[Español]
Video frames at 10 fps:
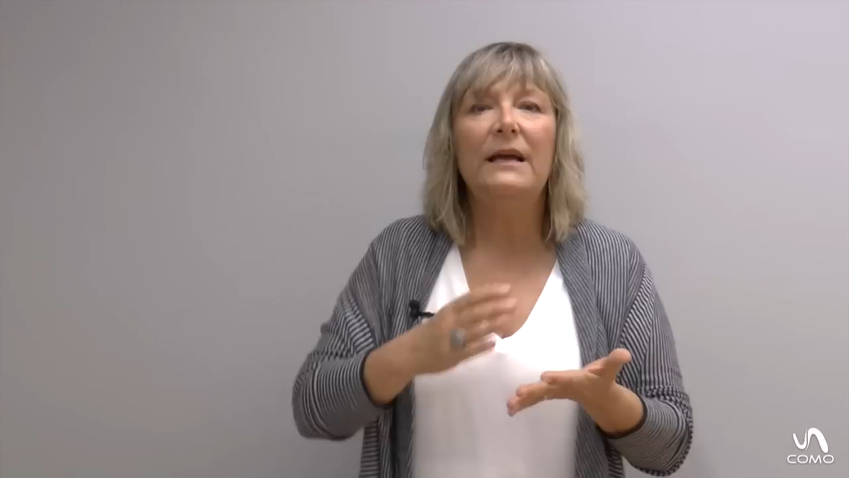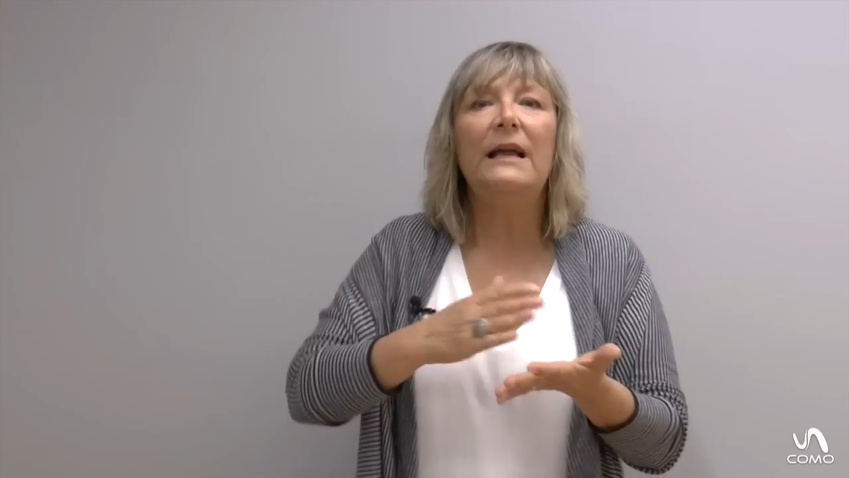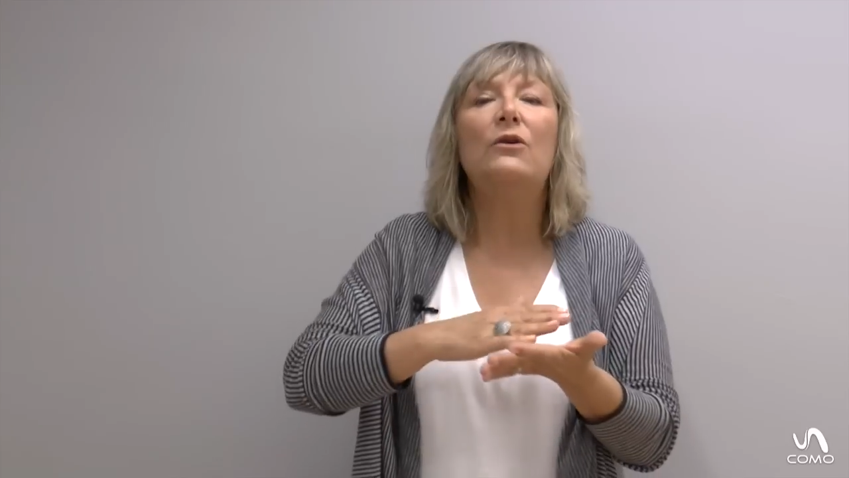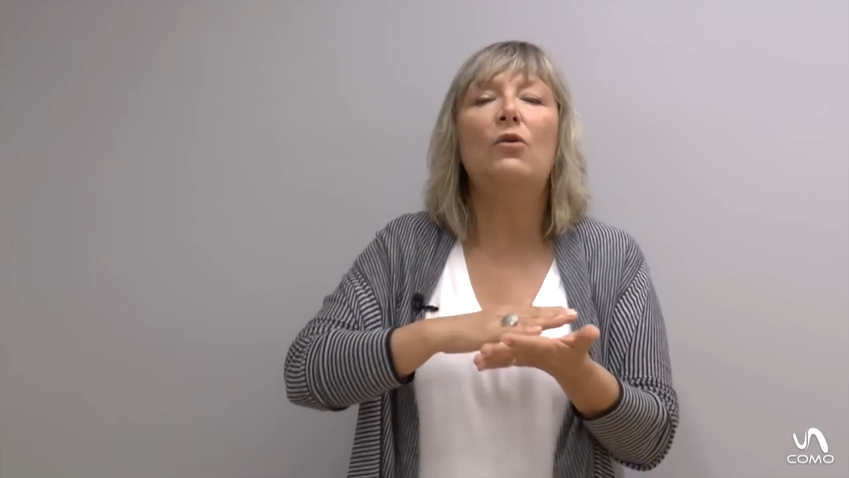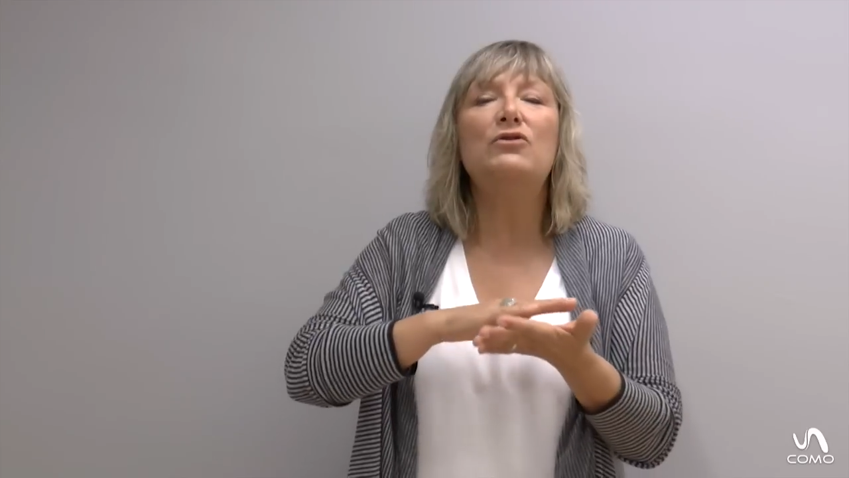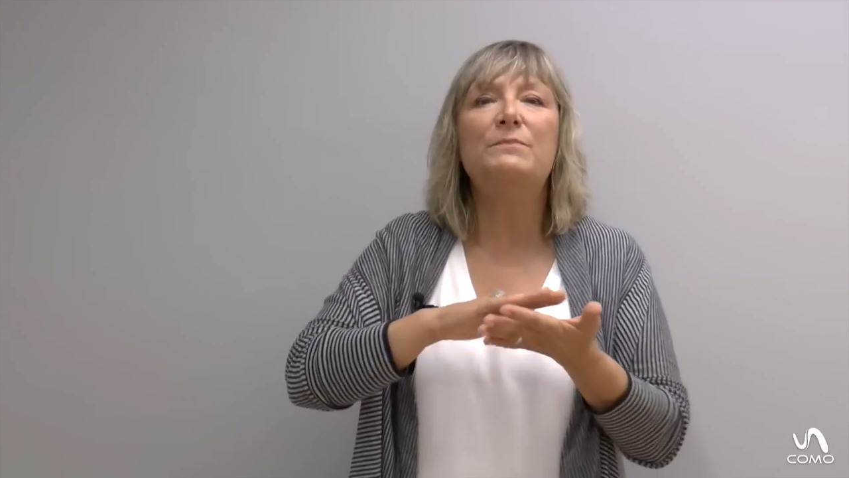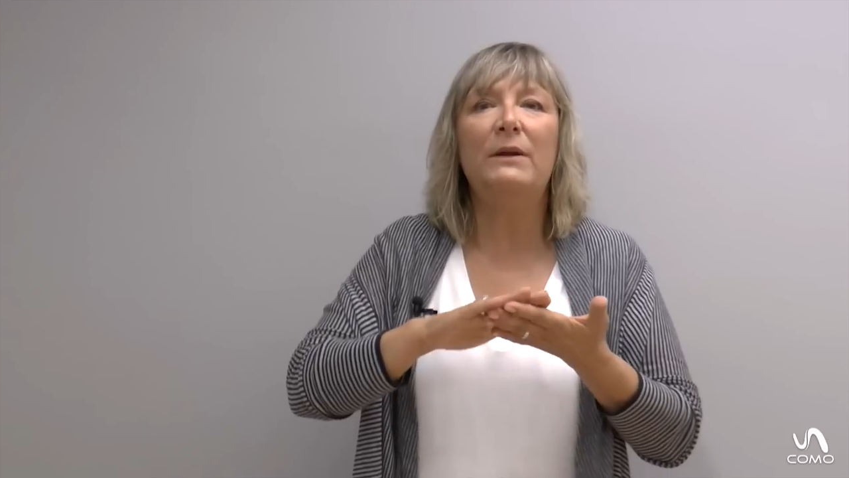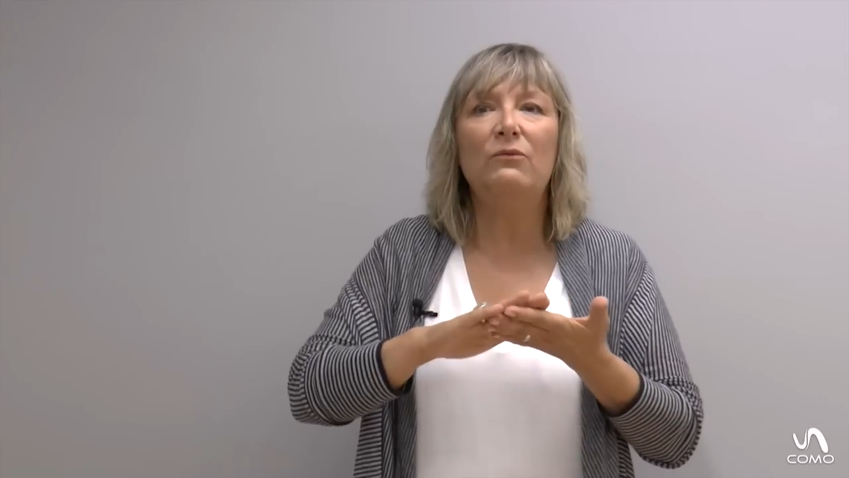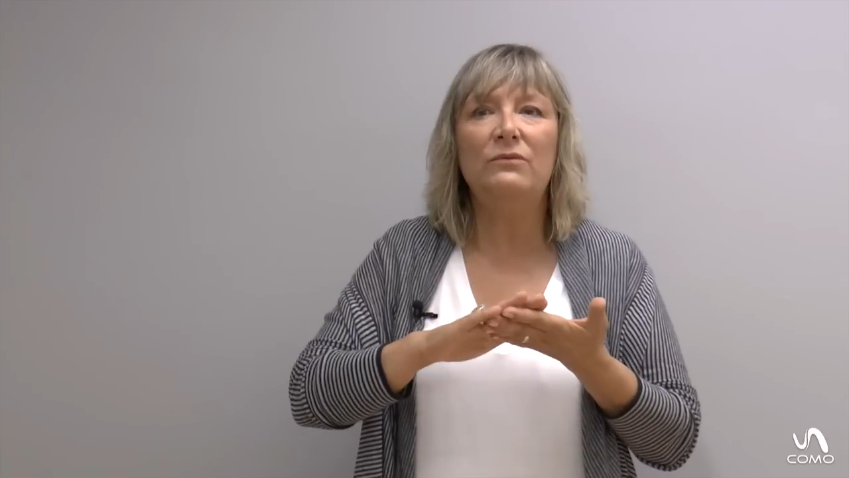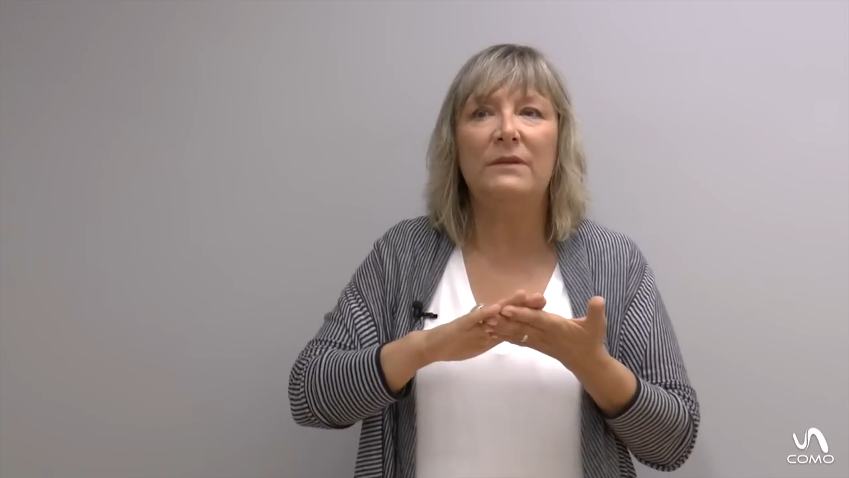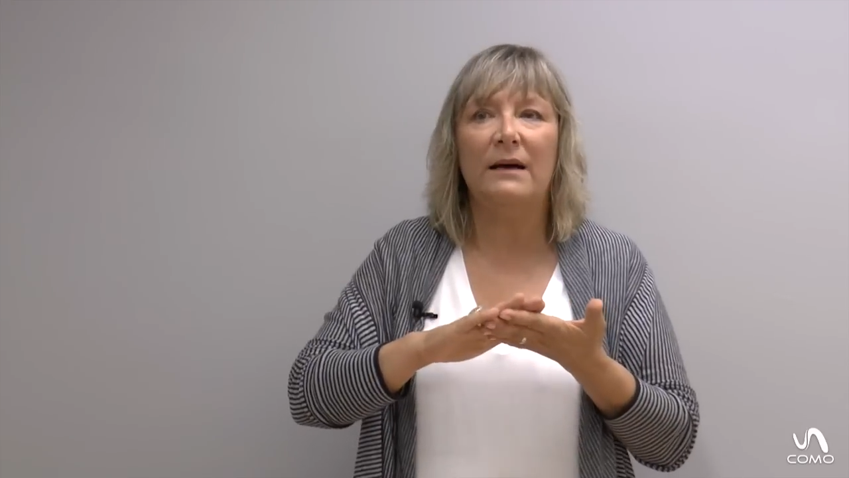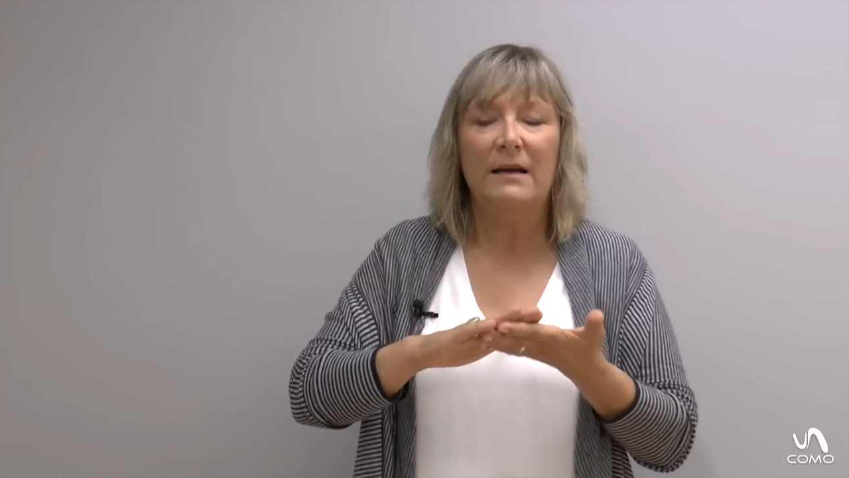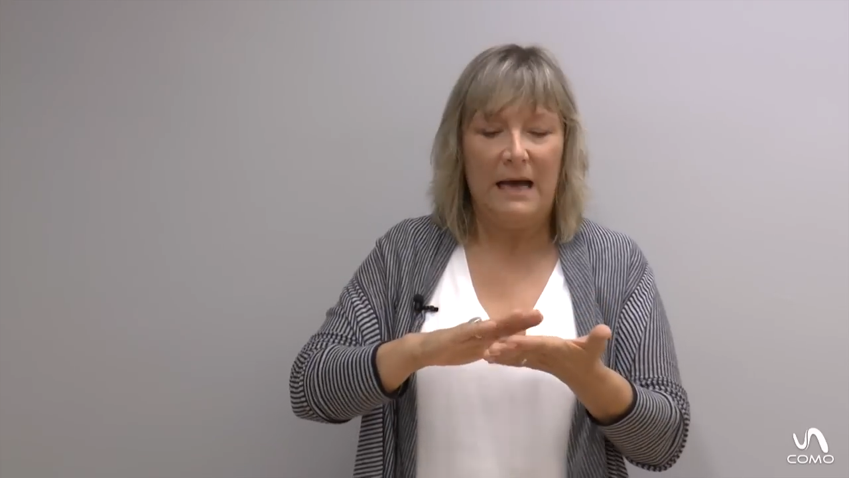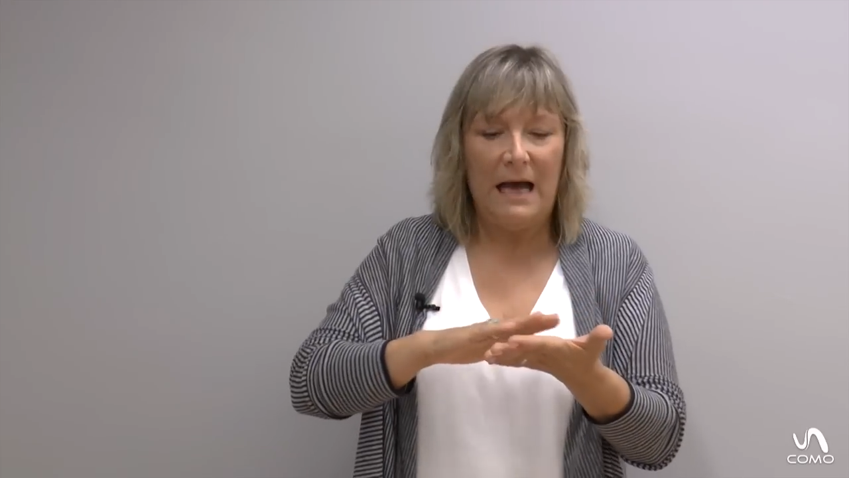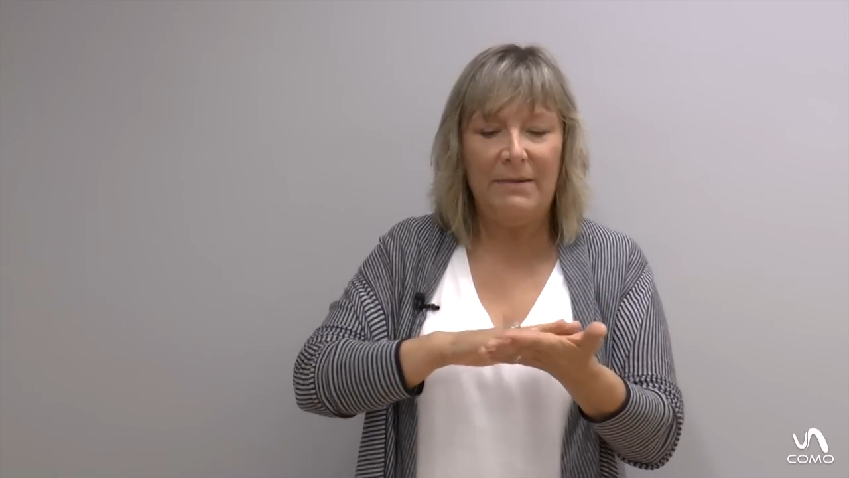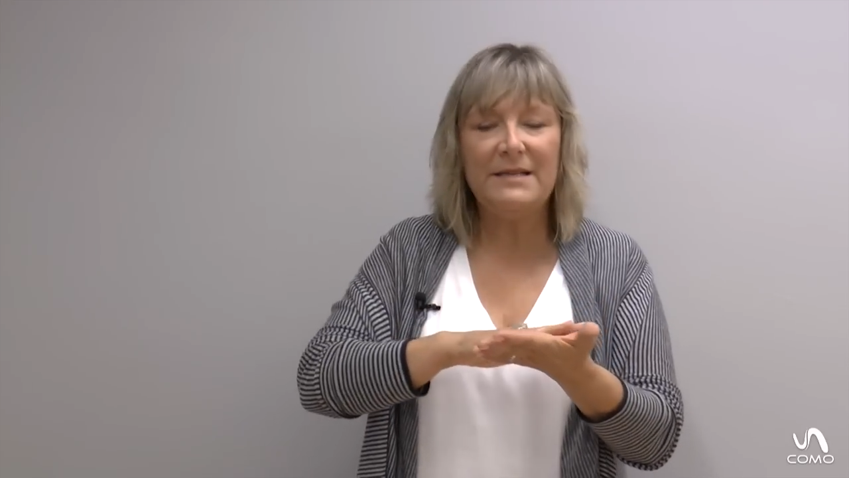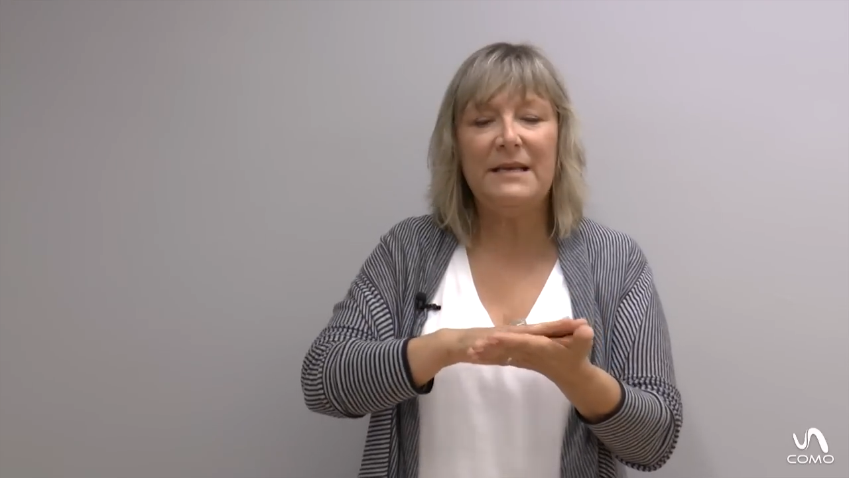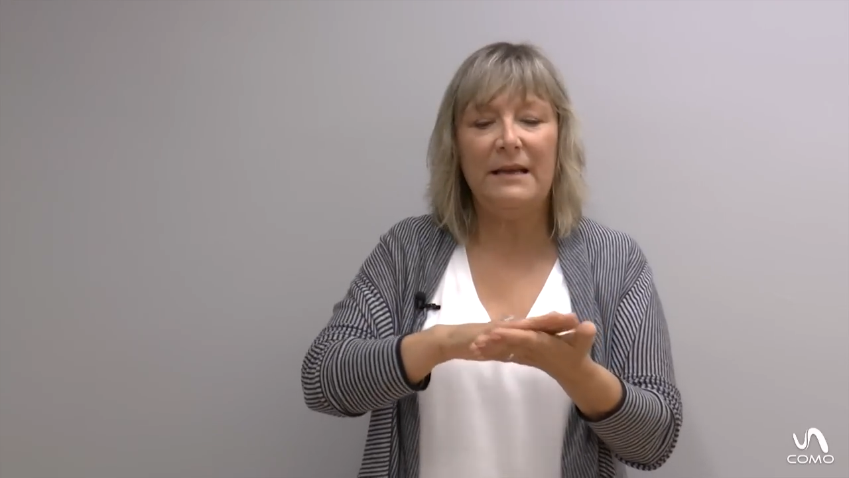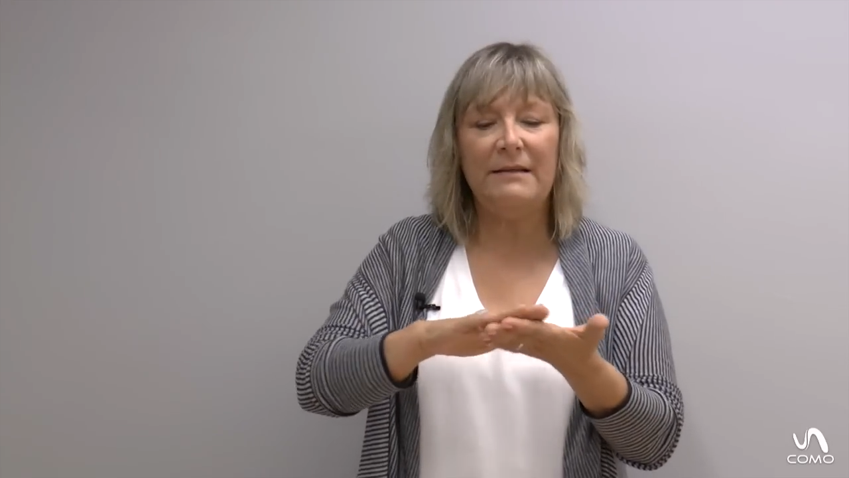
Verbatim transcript: El coach pregunta a base